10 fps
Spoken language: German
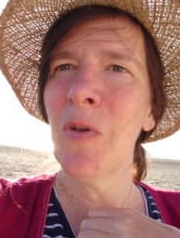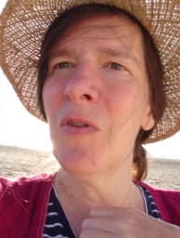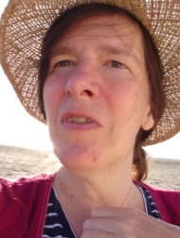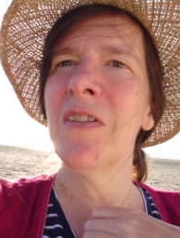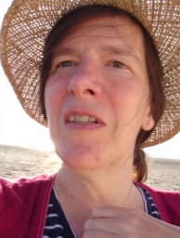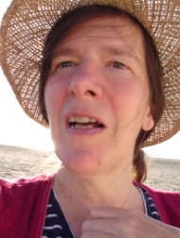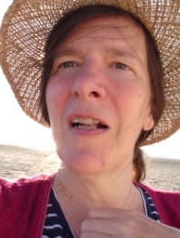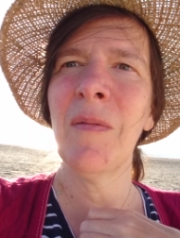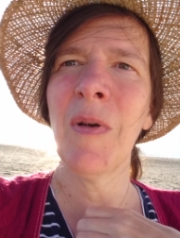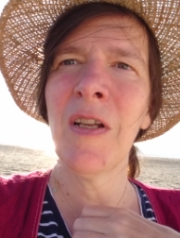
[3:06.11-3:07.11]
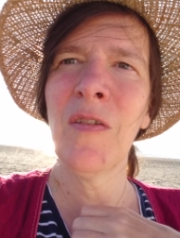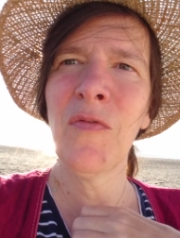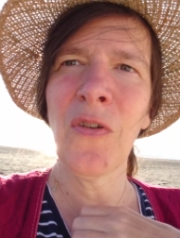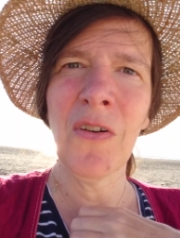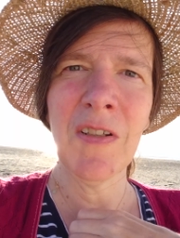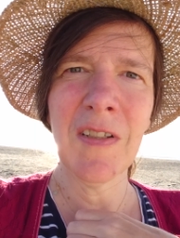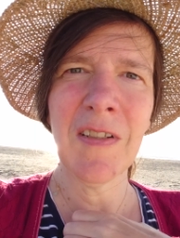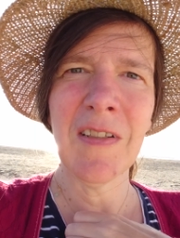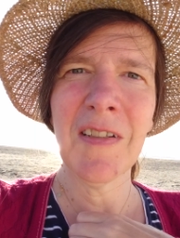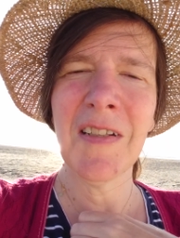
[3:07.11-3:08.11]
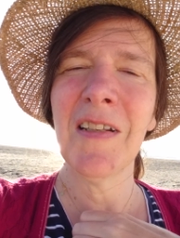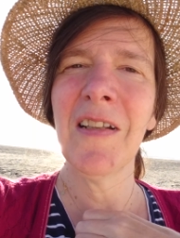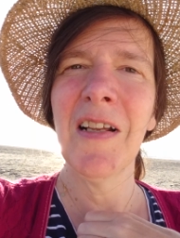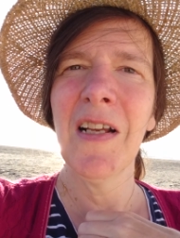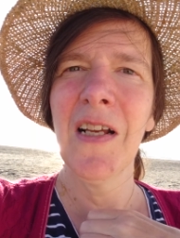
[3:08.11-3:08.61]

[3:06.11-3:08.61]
Und all meine Freundinnen